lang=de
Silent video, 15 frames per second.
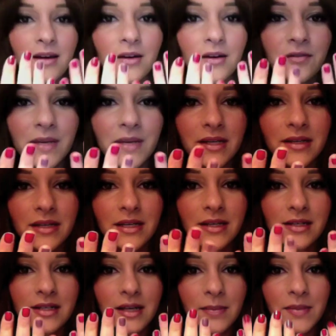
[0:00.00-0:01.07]
Auf meinen
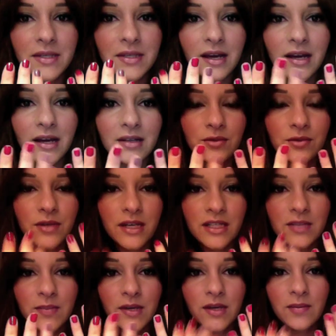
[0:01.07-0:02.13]
Nägeln habe ich gerade so ein
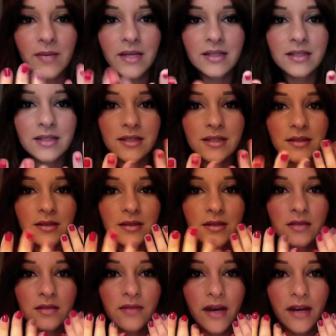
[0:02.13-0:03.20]
Experiment. Das sind
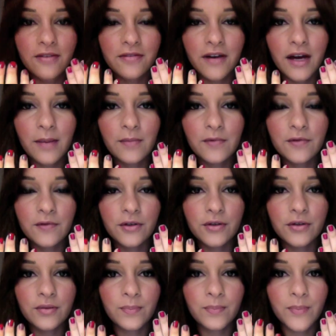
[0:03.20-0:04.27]
zwei Farben
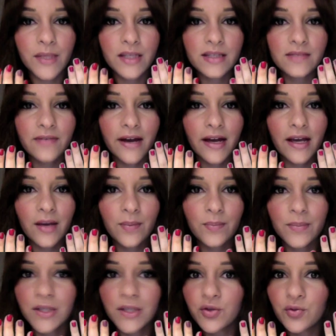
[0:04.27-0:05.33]
von P2,
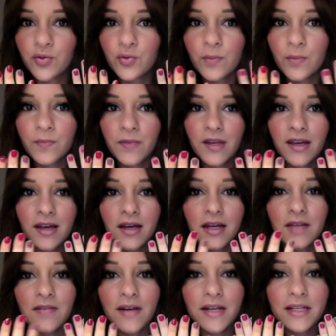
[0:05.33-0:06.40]
P2.
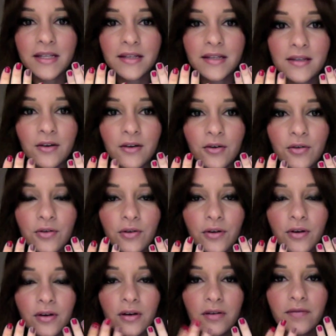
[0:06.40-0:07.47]
Da werde ich jetzt auch noch,
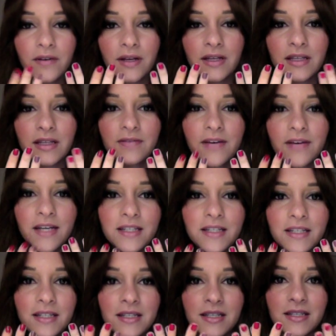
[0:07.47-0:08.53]
wenn ich
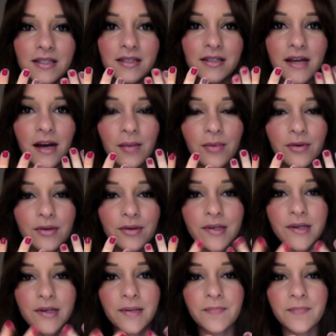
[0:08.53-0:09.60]
fertig getestet
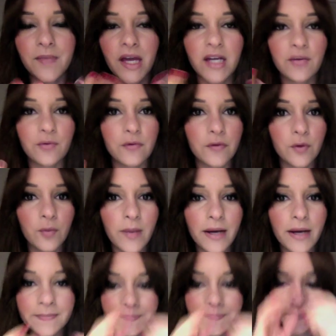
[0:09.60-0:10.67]
habe, ähm, eine Review machen.